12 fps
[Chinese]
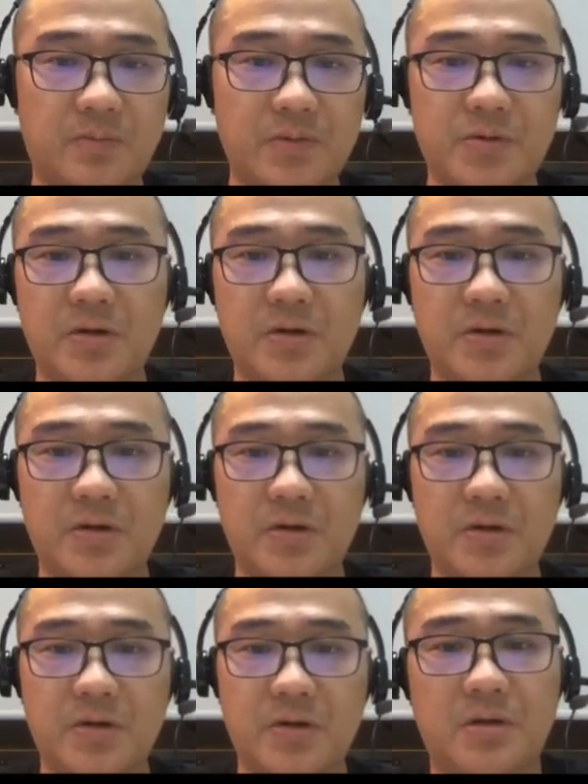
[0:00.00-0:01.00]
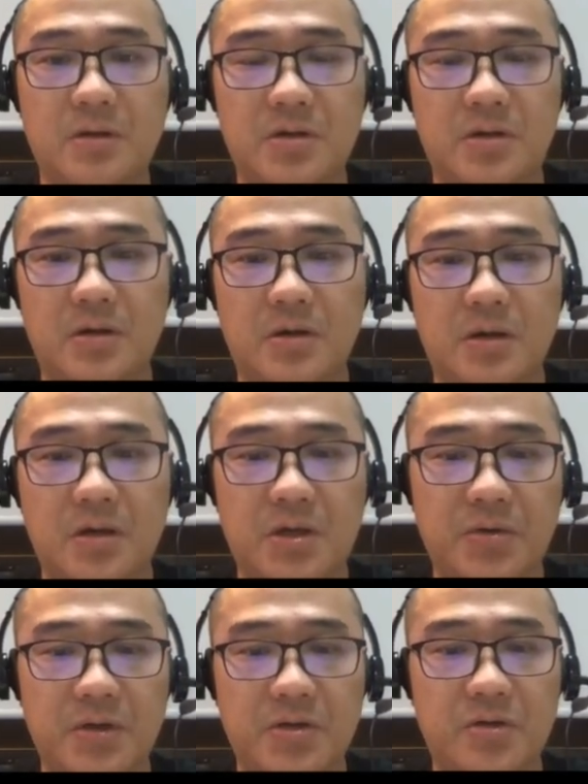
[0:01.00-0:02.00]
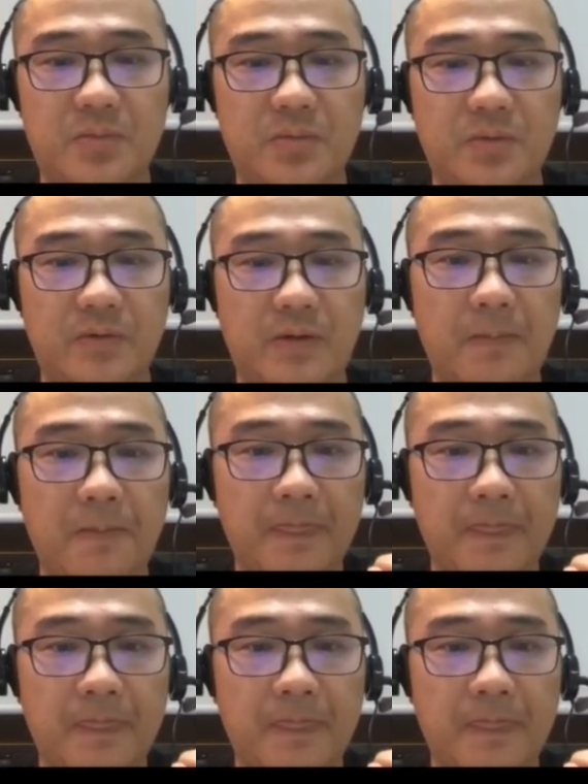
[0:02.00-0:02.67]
不需要有呃 QA job，对吧？